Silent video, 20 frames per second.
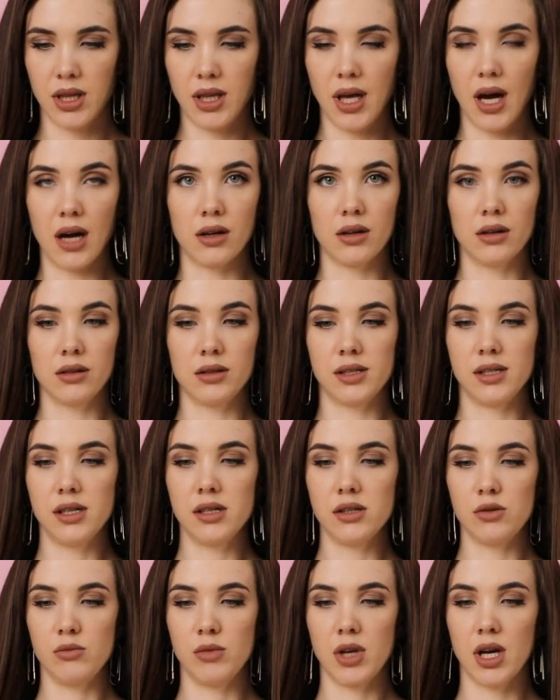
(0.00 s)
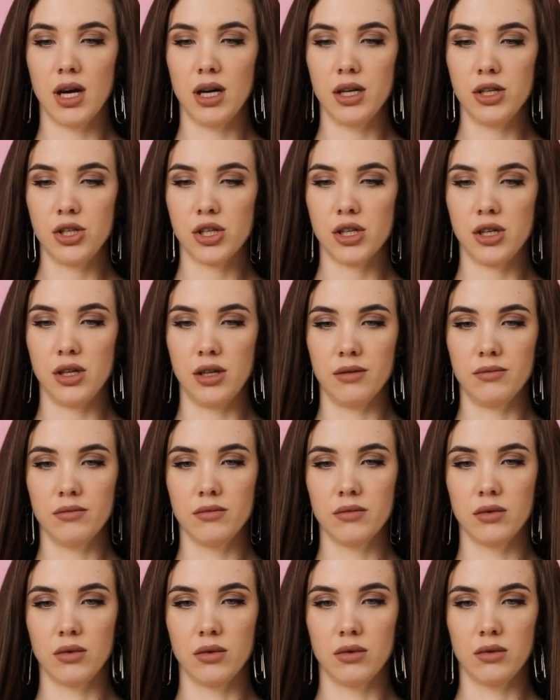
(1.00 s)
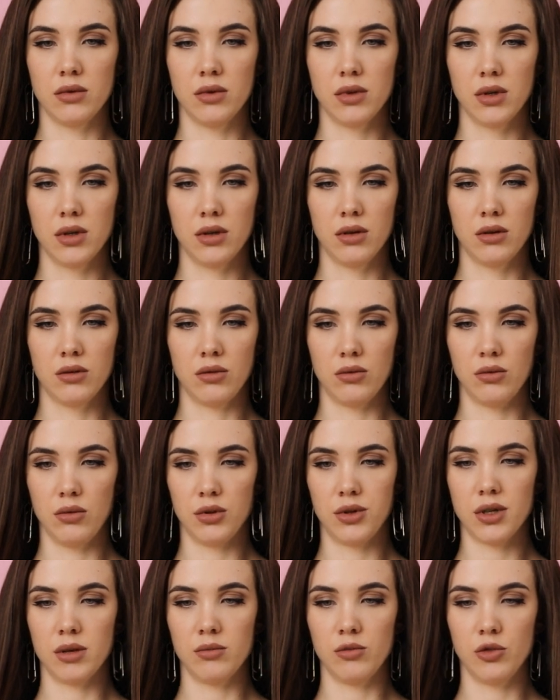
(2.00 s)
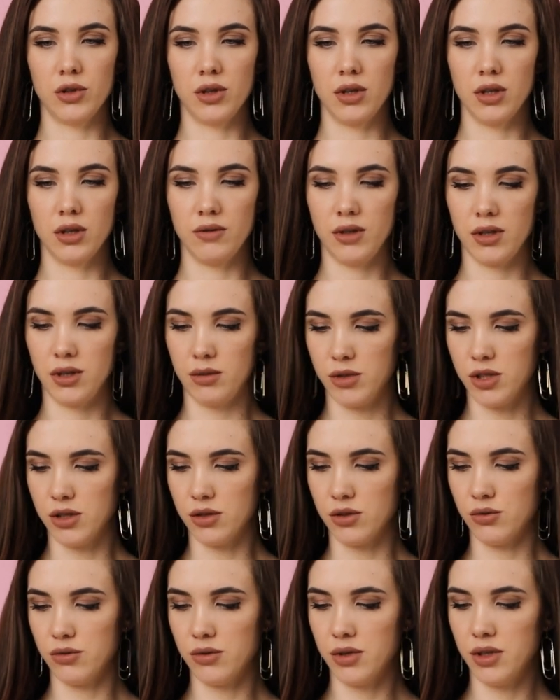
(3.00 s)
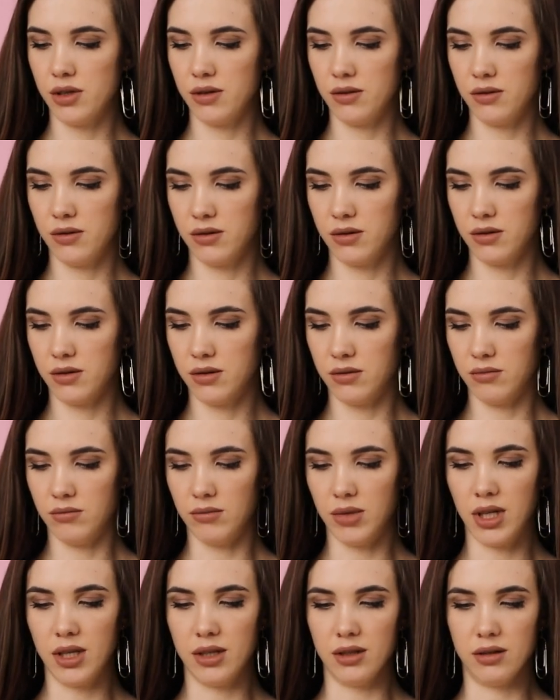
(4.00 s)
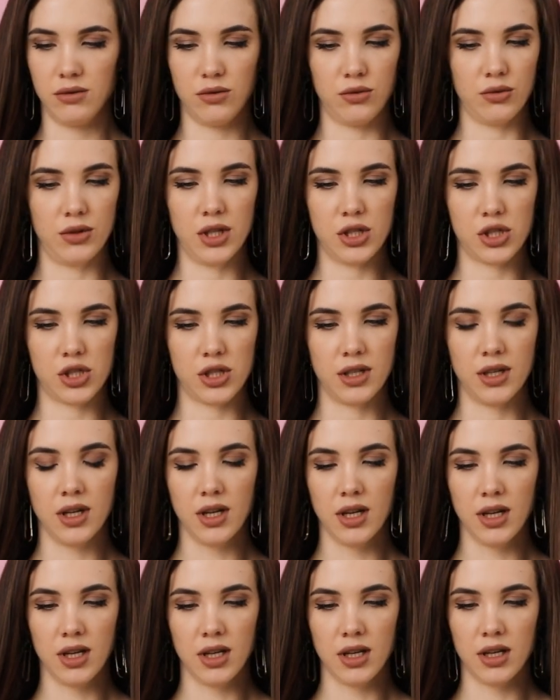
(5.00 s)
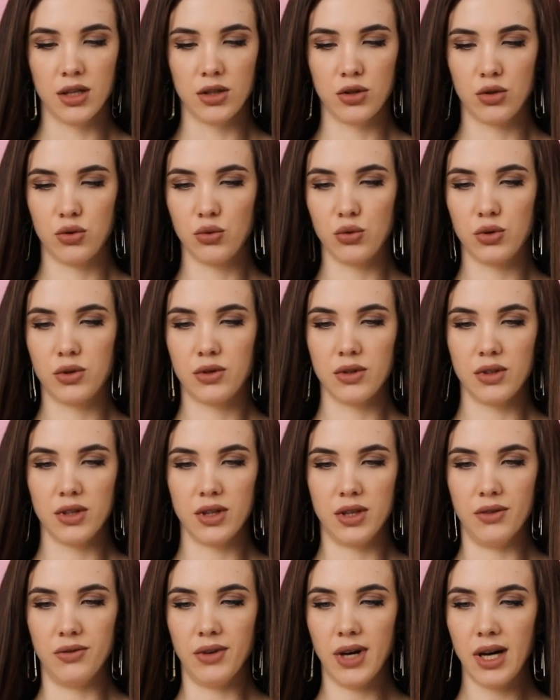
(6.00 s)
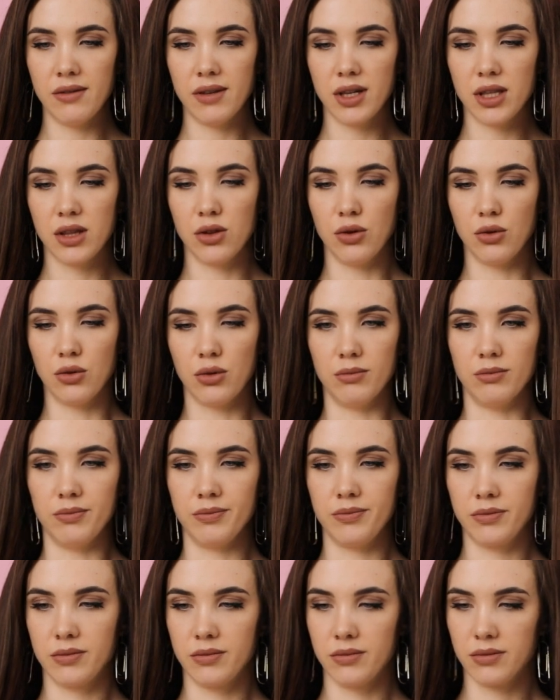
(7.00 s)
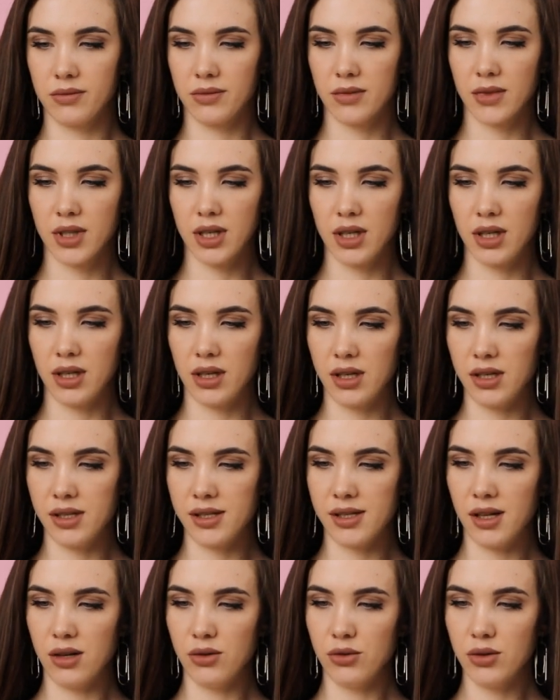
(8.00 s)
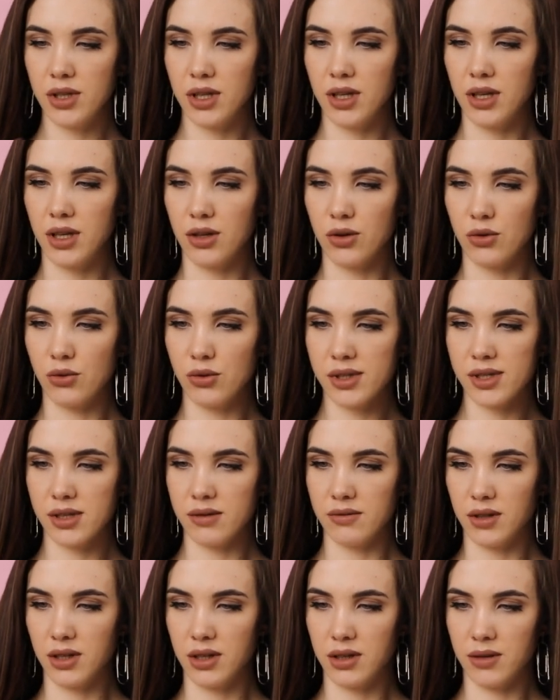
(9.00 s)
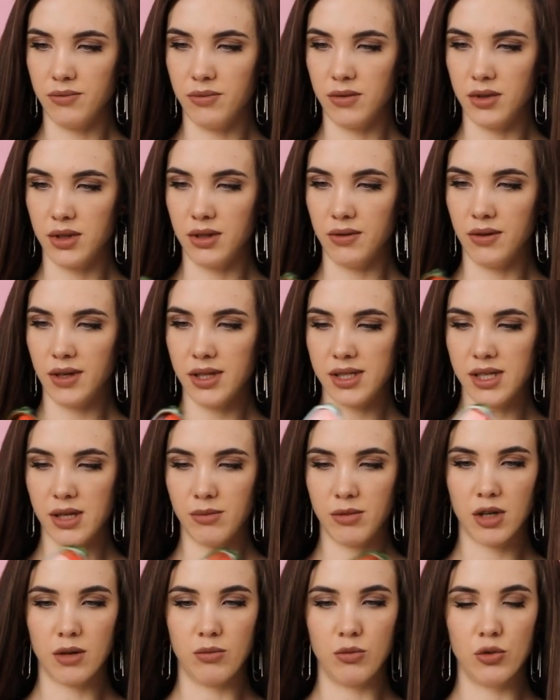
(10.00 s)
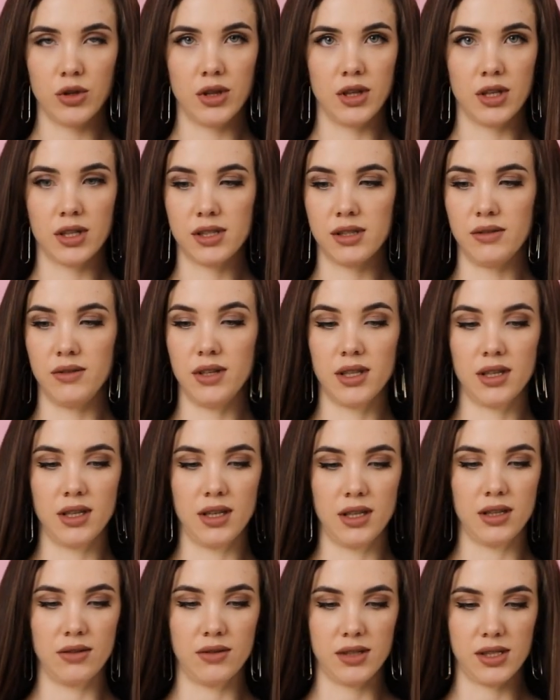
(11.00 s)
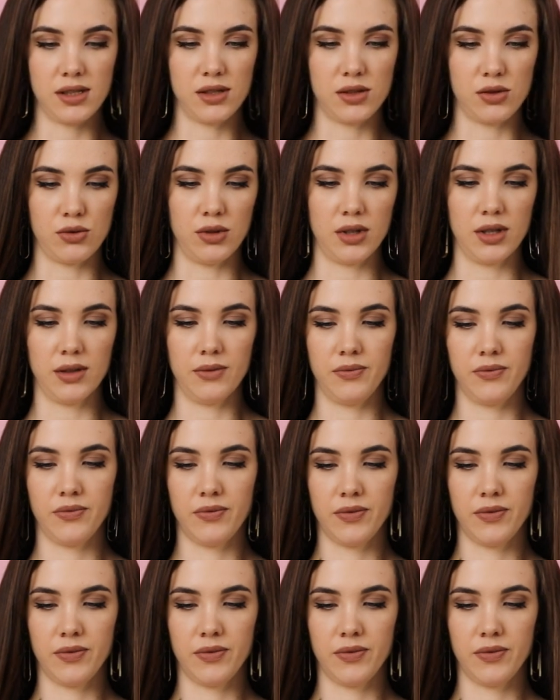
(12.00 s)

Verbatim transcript: Так, здесь у меня очки, ультрамодные в этом сезоне. Блин, тут даже... Тут два в одном. И зеленый, и розовый. Два самых модных цвета этого сезона.